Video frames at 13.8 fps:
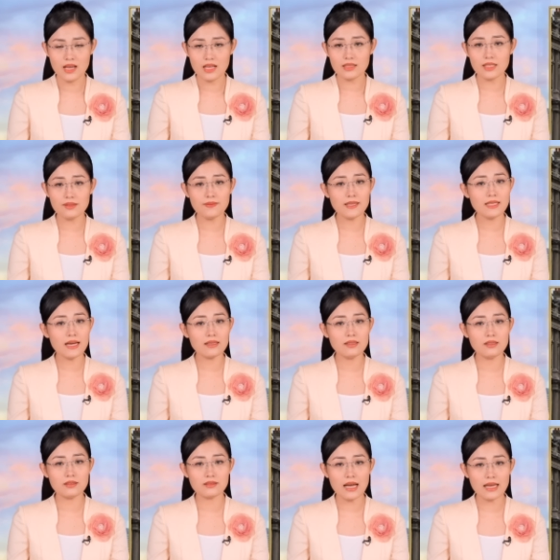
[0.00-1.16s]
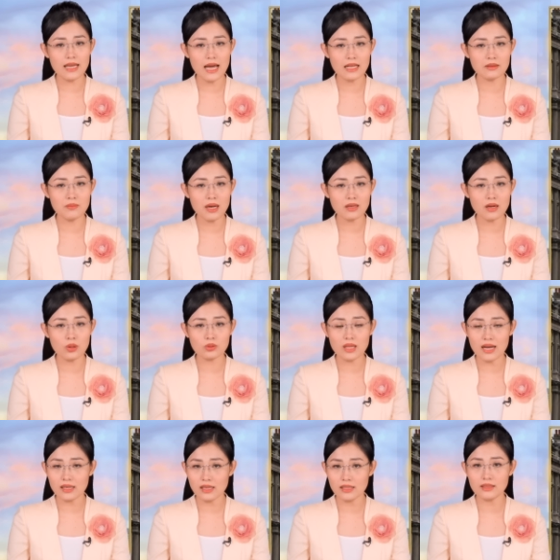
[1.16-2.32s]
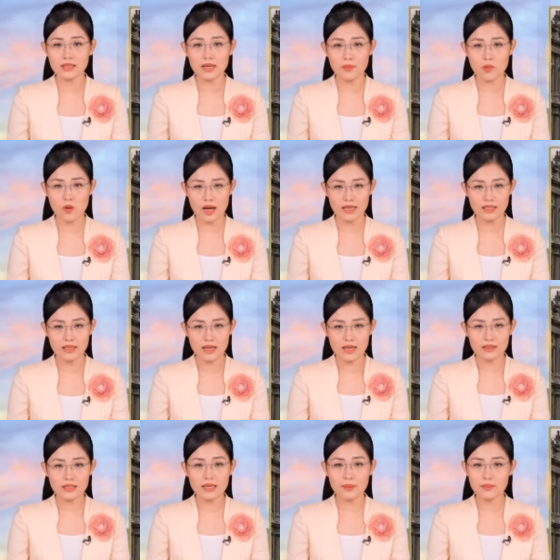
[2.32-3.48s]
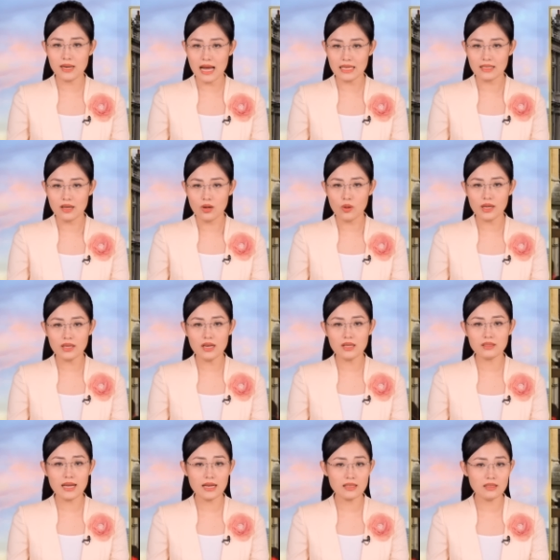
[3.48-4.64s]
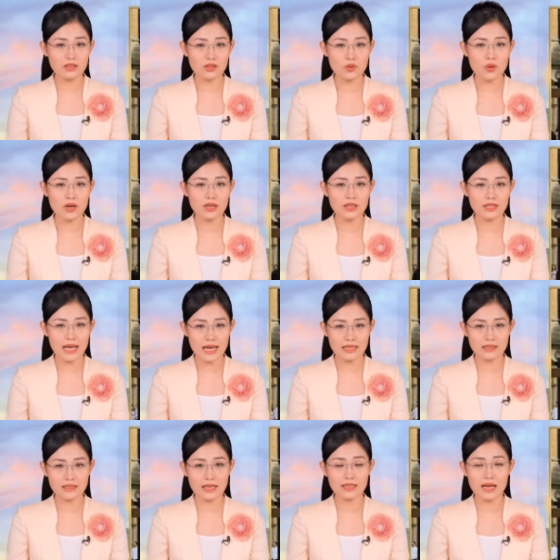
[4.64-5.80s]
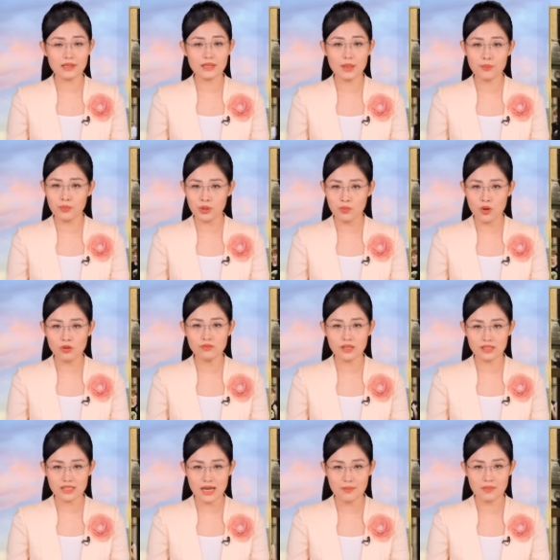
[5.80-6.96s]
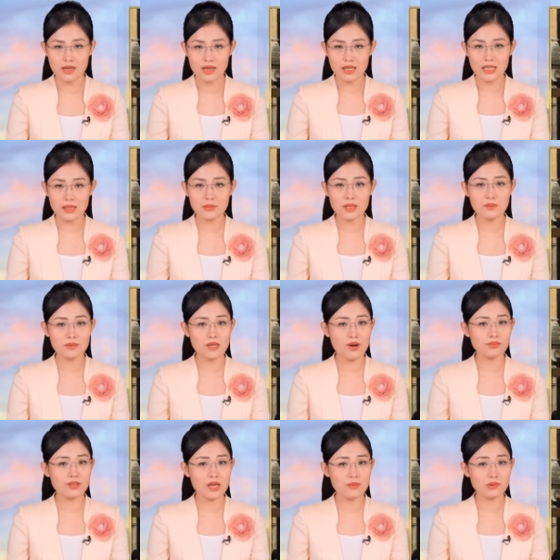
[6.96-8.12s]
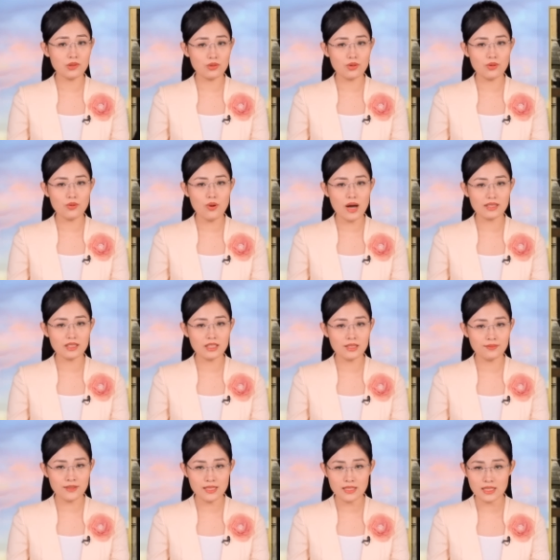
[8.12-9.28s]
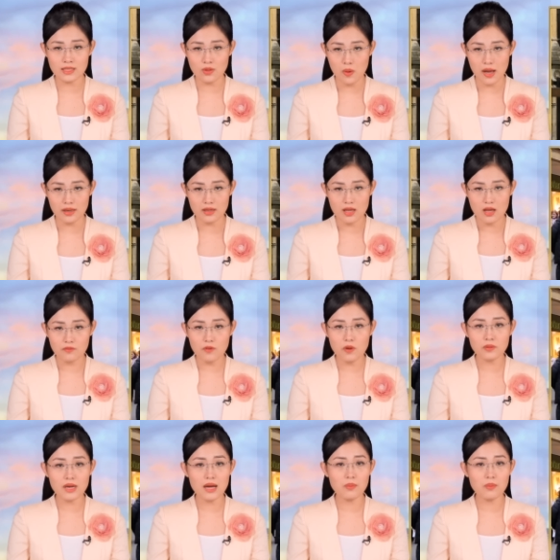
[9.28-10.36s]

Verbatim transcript: Chi phí năng lượng tại Anh bắt đầu tăng lên từ năm ngoái. Tới năm nay, hóa đơn năng lượng của người Anh đã tăng 54%, làm trầm trọng thêm cuộc khủng hoảng chi phí sinh hoạt, vốn đã